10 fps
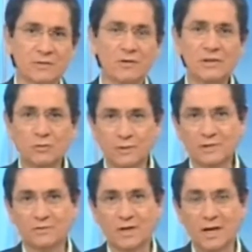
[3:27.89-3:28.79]
Eu digo
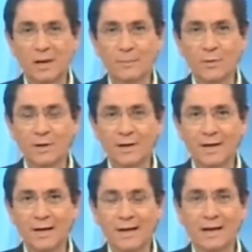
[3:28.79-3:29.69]
isso porque eh,
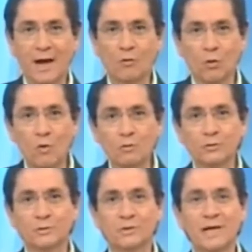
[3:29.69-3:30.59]
eh, ao longo
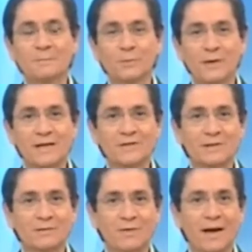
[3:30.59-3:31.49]
do tempo né, a
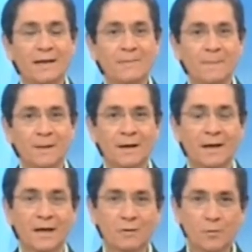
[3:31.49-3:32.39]
gente vai
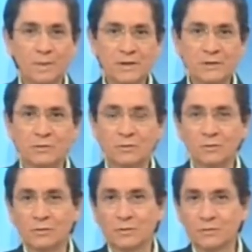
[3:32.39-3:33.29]
é, cobrindo
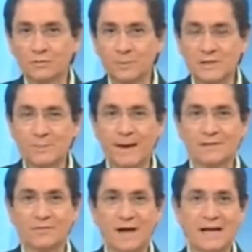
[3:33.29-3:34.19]
os
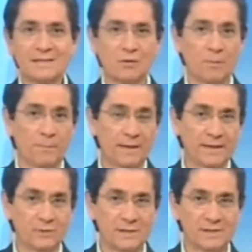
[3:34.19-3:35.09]
principais fatos,
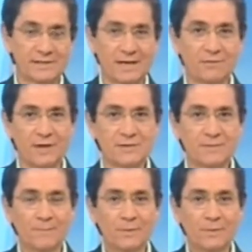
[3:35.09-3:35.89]
acompanhando esses eventos.